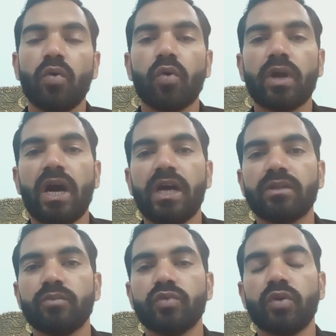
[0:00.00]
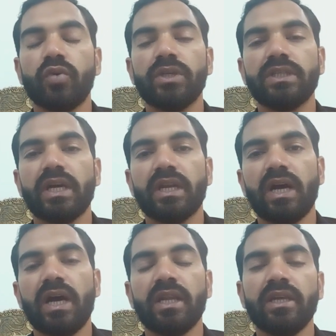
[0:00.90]
और हाथ मुंह धोएं या
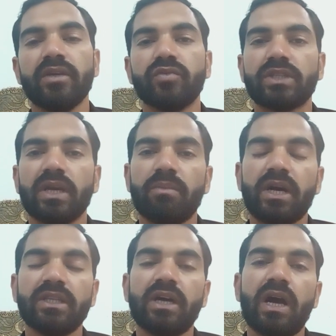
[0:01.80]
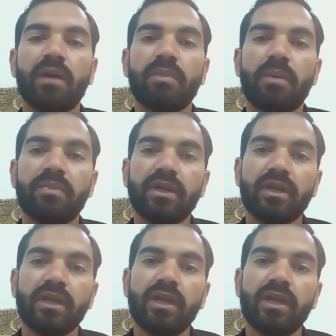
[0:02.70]
नहा लें उसके बाद आप अपने